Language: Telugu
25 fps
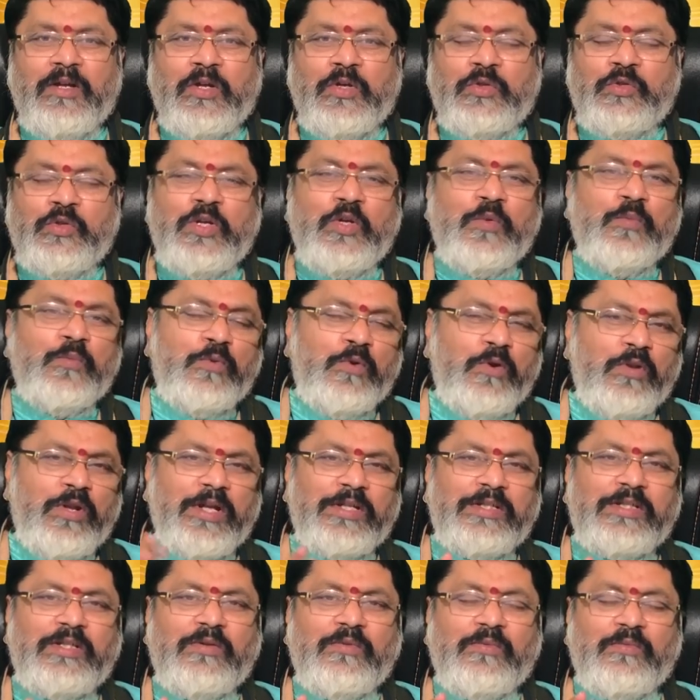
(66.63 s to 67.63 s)
సో ఈ మూడు
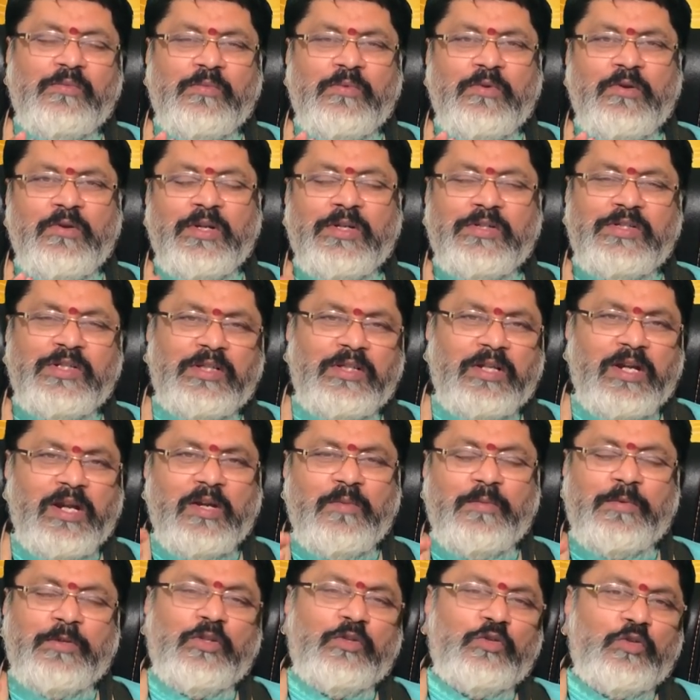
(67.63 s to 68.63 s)
రాశులు మూడు నక్షత్రాలు
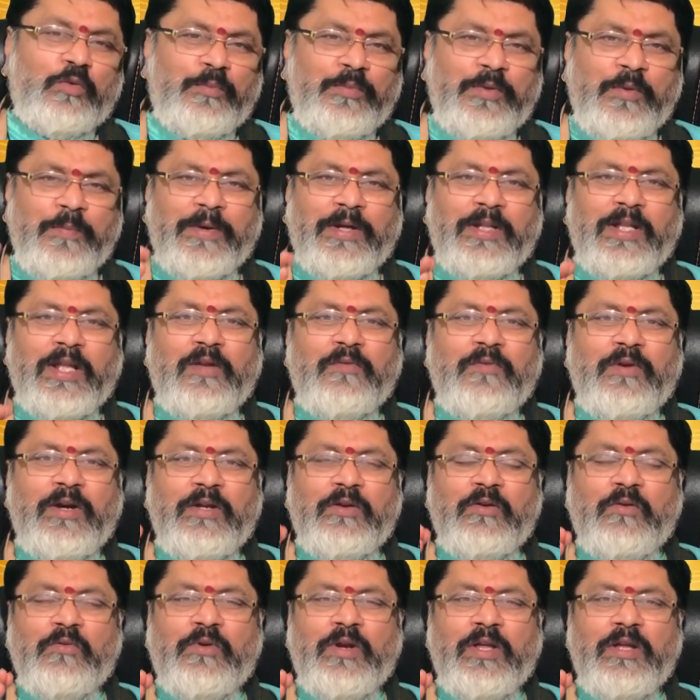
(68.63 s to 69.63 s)
మొత్తం తొమ్మిది పాదాల
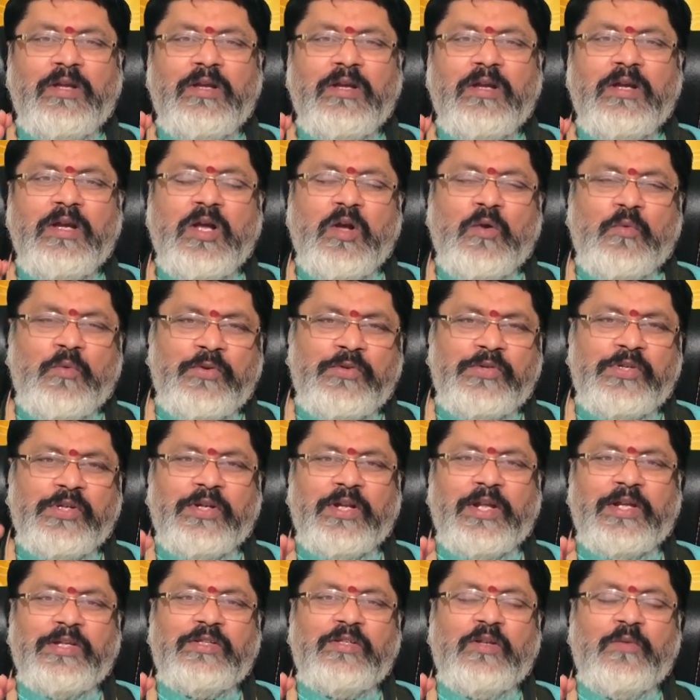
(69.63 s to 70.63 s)
వాడికి కూడా వృషిక
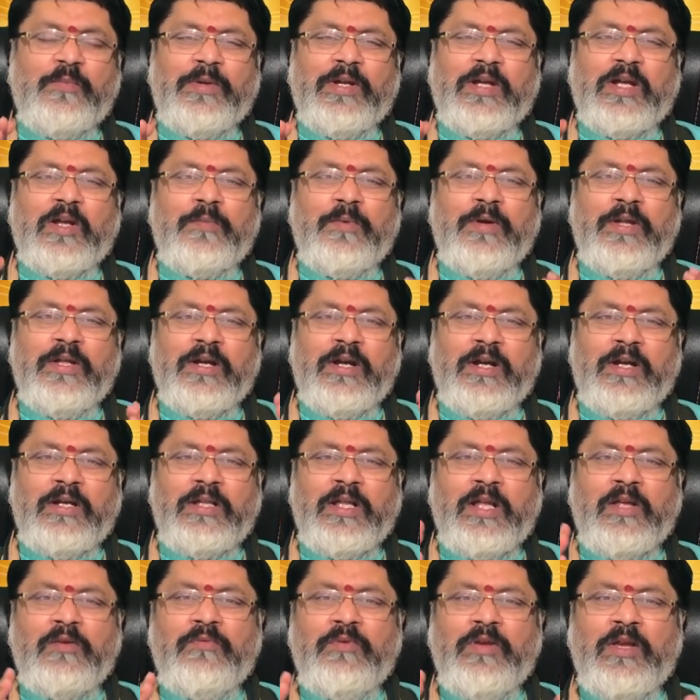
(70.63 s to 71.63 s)
రాశిలో మనకు కనబడే
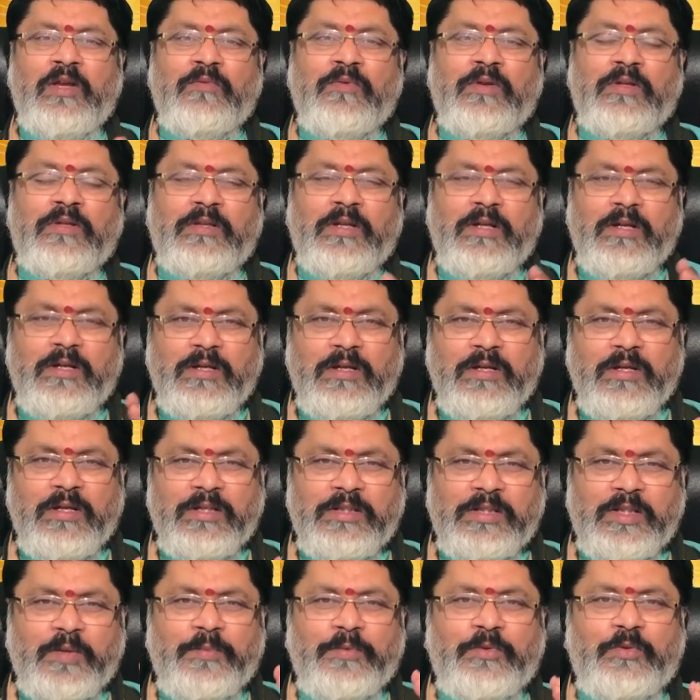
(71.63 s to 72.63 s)
ఆదాయం అంతా
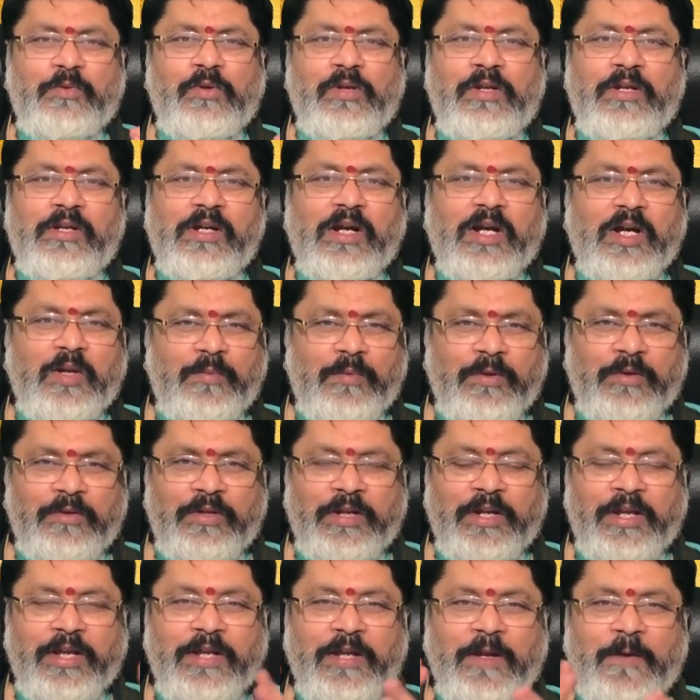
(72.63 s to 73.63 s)
సమతుల్యంగా
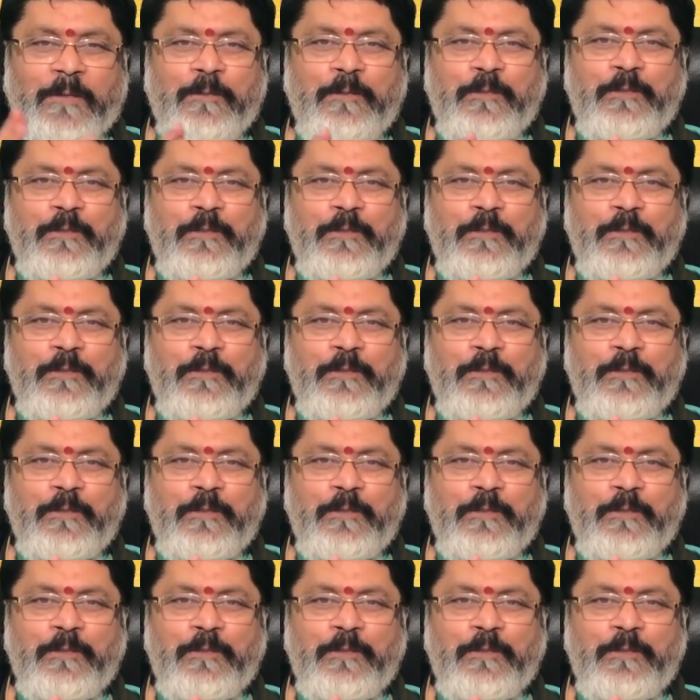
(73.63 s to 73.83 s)
కనబడుతున్నాయి